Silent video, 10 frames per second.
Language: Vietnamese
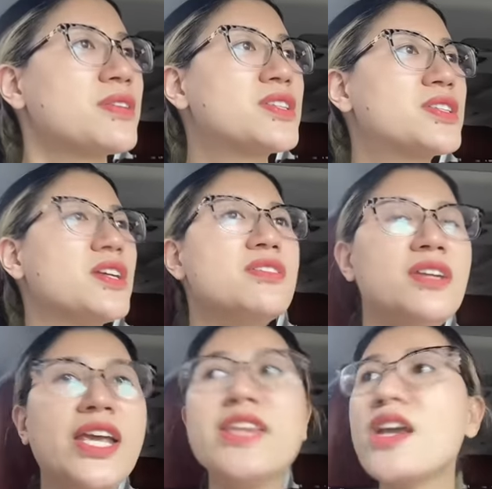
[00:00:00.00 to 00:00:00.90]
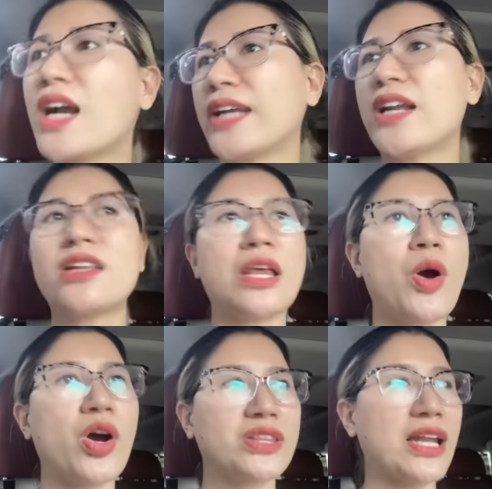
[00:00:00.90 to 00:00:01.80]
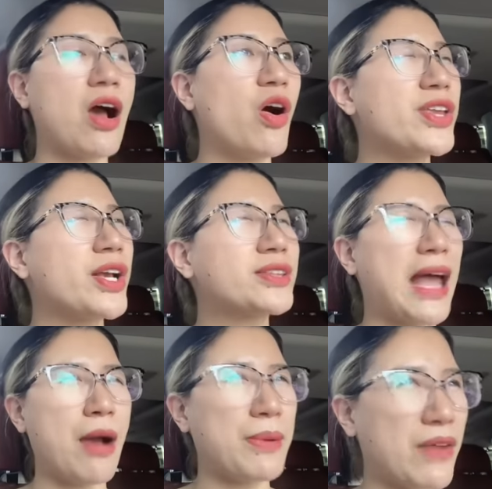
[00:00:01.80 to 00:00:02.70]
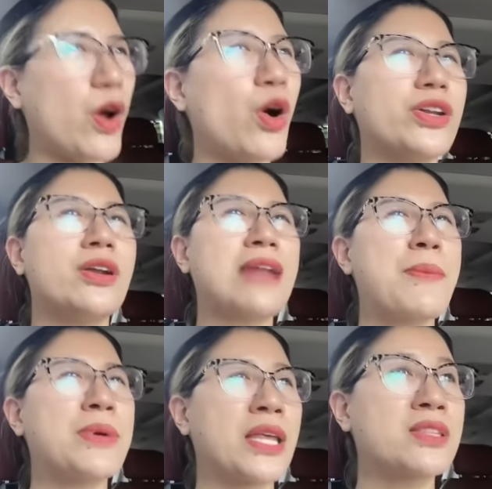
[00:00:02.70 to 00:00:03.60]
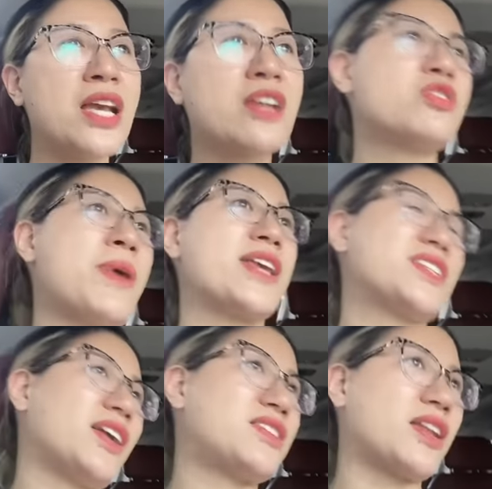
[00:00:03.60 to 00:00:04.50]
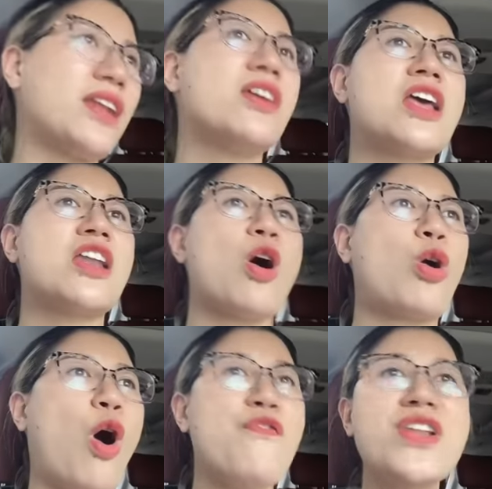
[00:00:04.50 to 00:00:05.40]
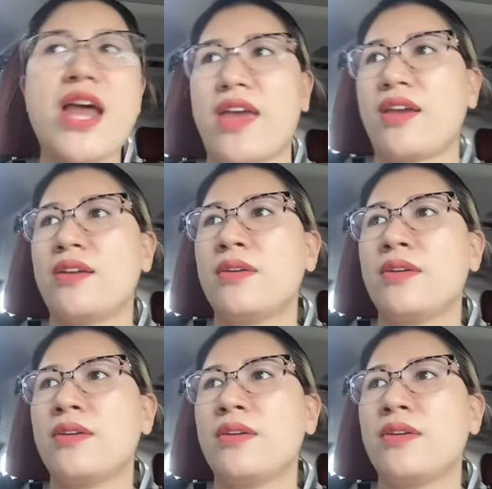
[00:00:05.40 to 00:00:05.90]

xử lý những cái đơn tao hỏi. Tao đã hỏi, tao mà đã phải hỏi đơn nào mà nhắn riêng cho mày chắc chắn là đơn đấy nó có vấn đề.